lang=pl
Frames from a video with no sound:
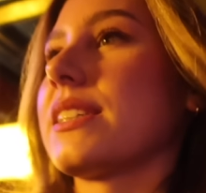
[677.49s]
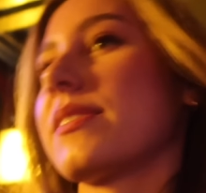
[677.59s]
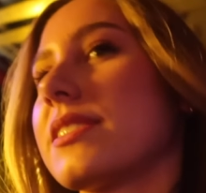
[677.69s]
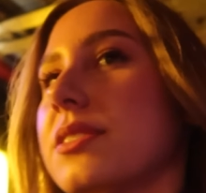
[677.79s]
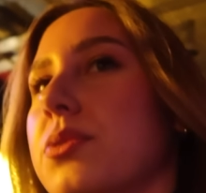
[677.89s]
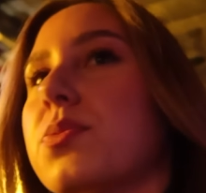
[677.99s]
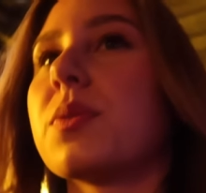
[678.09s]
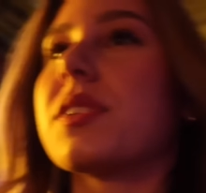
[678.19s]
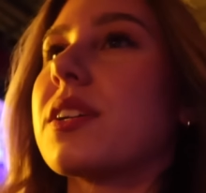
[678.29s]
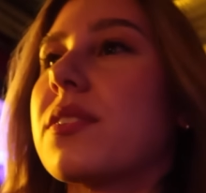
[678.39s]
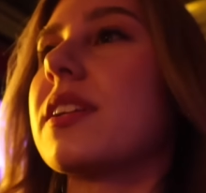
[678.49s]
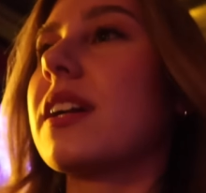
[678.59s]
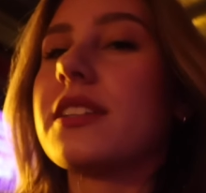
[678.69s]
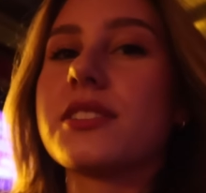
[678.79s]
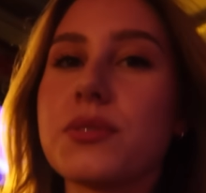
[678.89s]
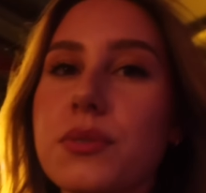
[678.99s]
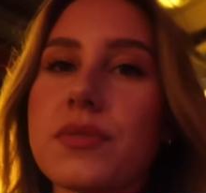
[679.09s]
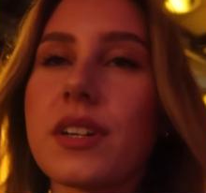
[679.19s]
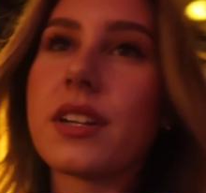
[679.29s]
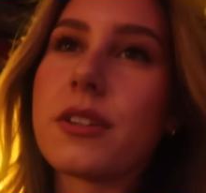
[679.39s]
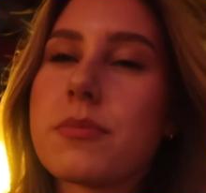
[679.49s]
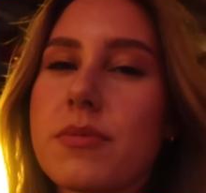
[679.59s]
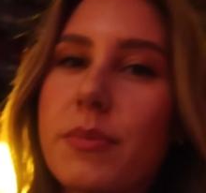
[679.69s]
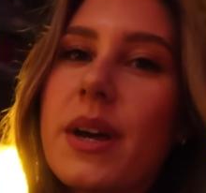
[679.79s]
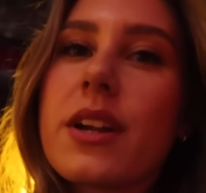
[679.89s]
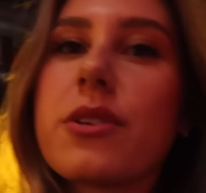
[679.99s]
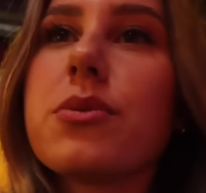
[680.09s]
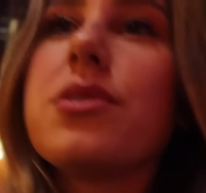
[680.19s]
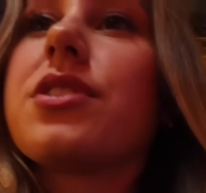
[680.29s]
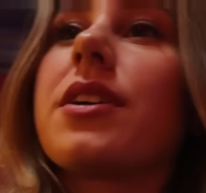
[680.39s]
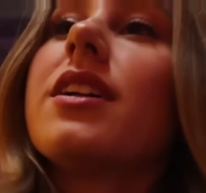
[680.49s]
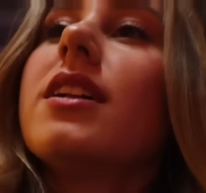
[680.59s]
więc to już było takie totalnie z nudów, ale no w miarę ujdzie